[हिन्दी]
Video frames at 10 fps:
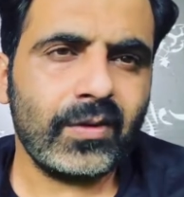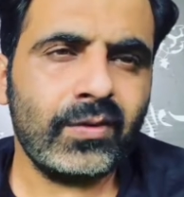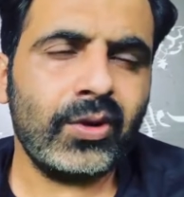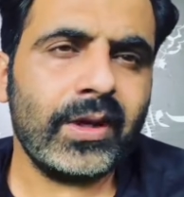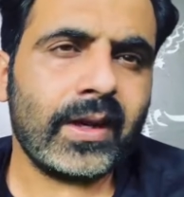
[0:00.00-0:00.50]

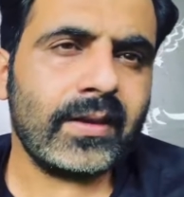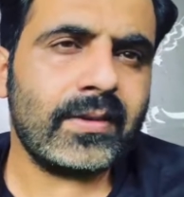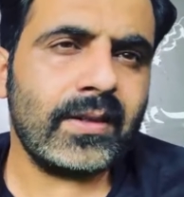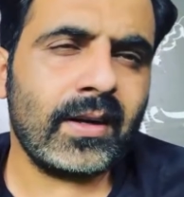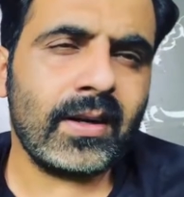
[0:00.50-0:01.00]
वो एक
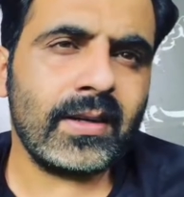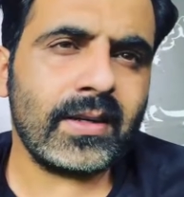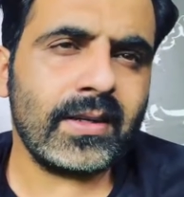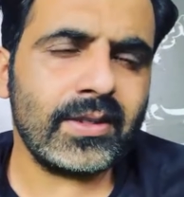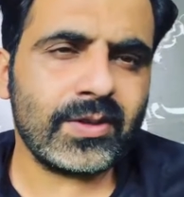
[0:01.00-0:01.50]
ऐसी
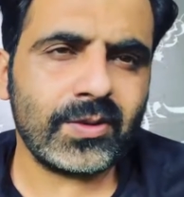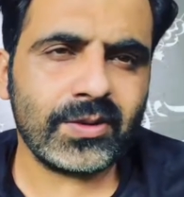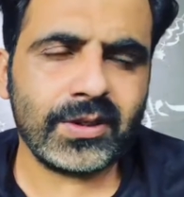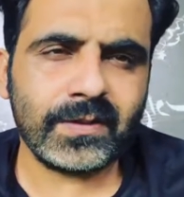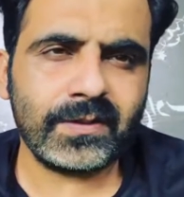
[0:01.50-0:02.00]
आग है
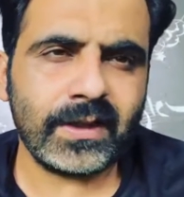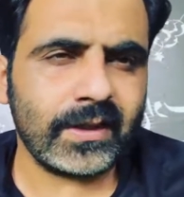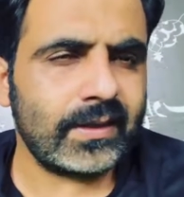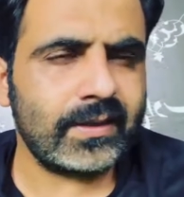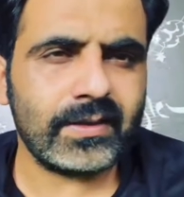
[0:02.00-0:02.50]
जिसको सिर्फ
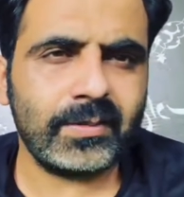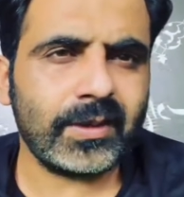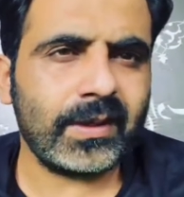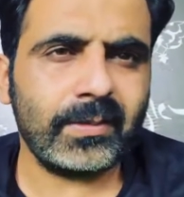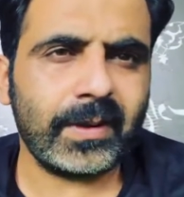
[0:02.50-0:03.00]
दहकने से
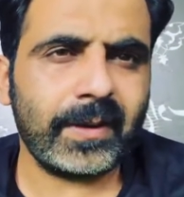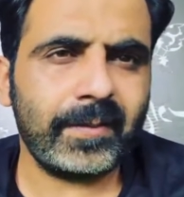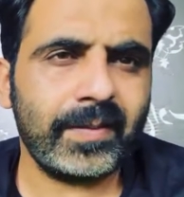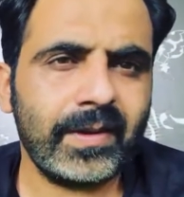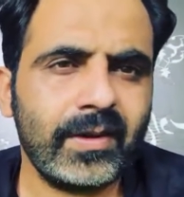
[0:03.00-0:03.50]
मतलब है
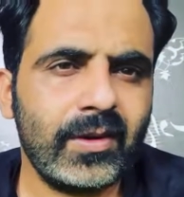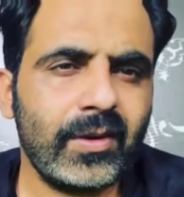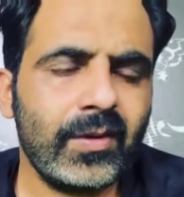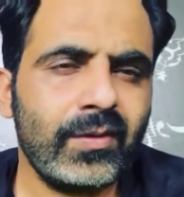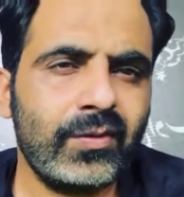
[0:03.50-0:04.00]

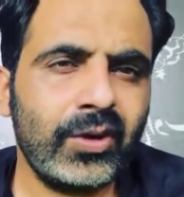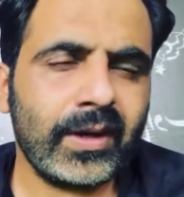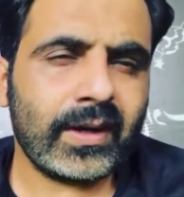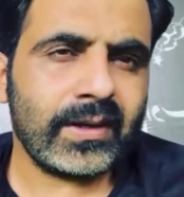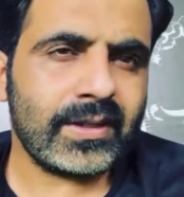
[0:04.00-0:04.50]
वो
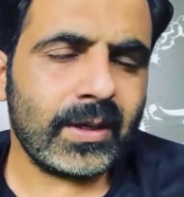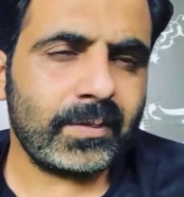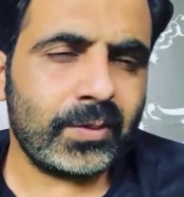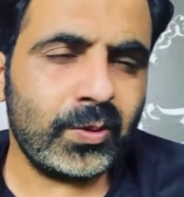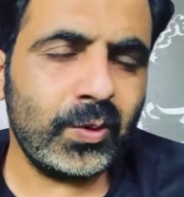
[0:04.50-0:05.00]
एक ऐसा
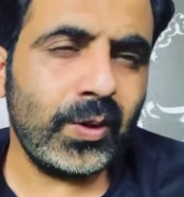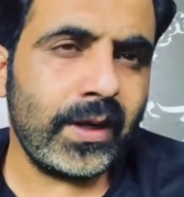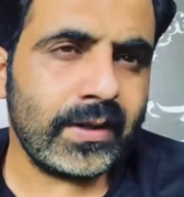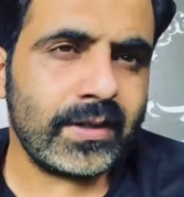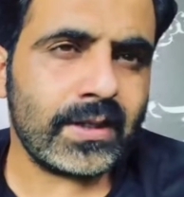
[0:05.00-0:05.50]
फूल
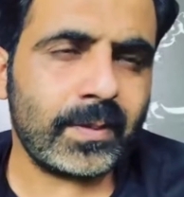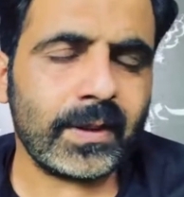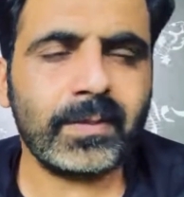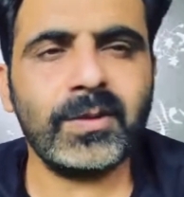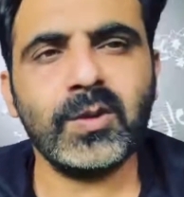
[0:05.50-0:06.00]
है जिस
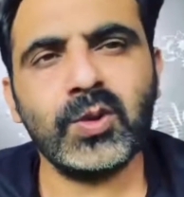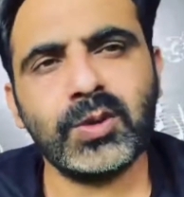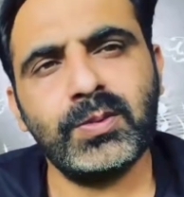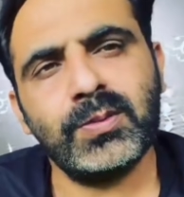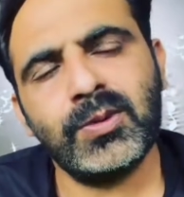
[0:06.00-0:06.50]
पर अपनी
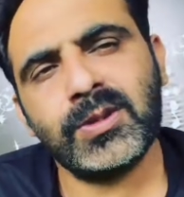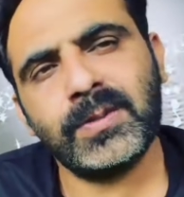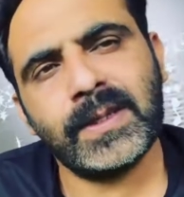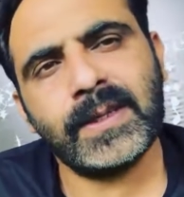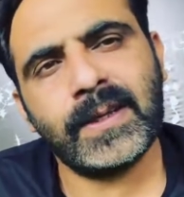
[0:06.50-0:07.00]
खुशबू बोझ
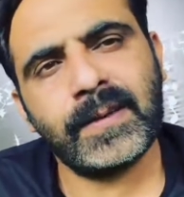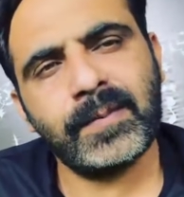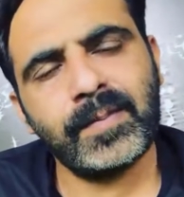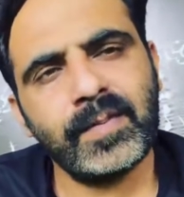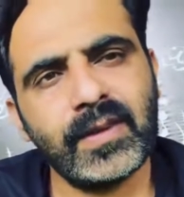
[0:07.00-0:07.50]
बनी है
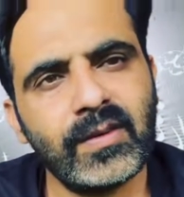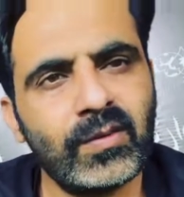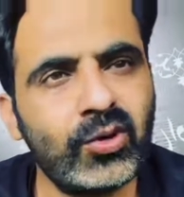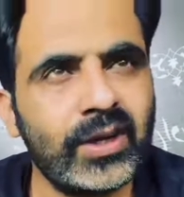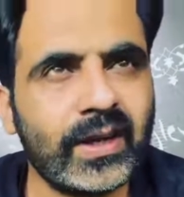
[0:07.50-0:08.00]

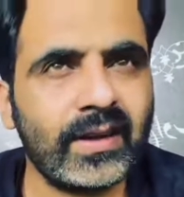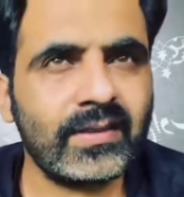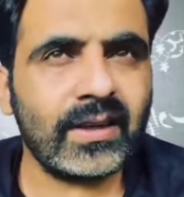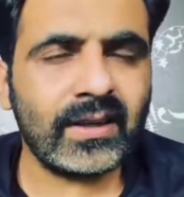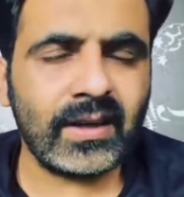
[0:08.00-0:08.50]
वो एक
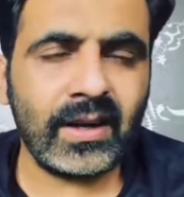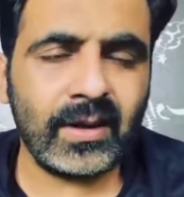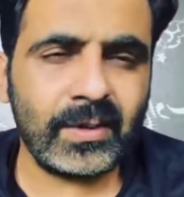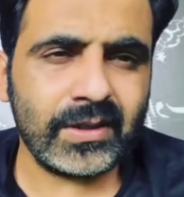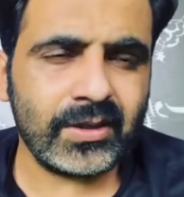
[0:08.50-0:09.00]
ऐसा
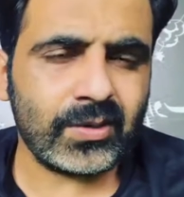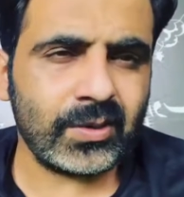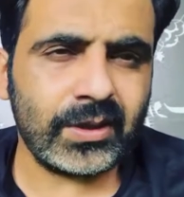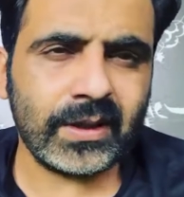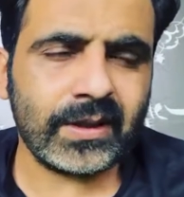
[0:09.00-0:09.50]
ख्वाब है
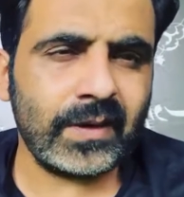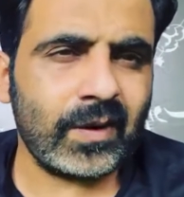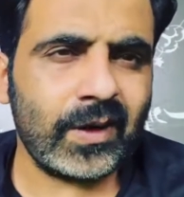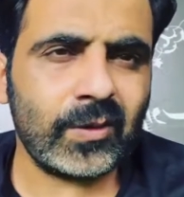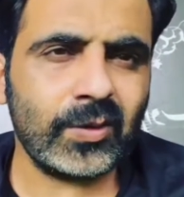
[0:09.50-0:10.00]
जिसको देखने
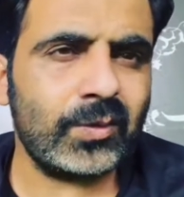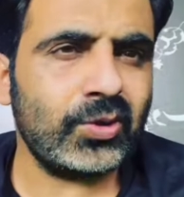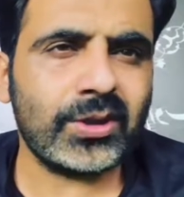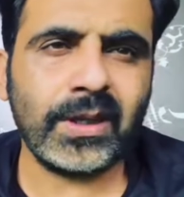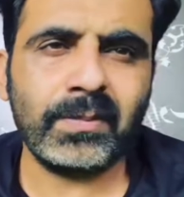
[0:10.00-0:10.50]
वाला खुद
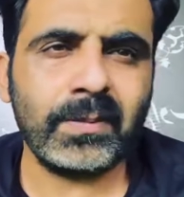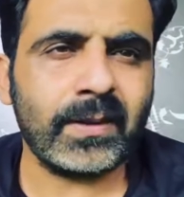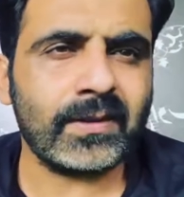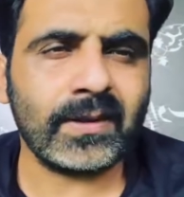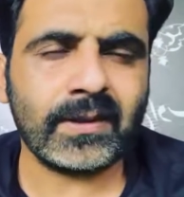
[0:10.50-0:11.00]
मुश्किल में
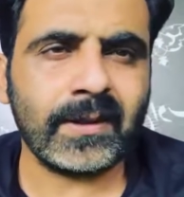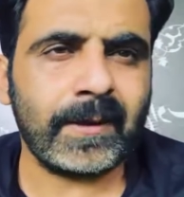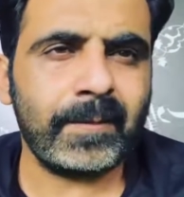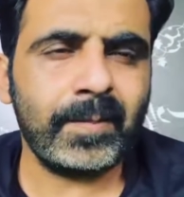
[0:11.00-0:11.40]
पड़ सकता है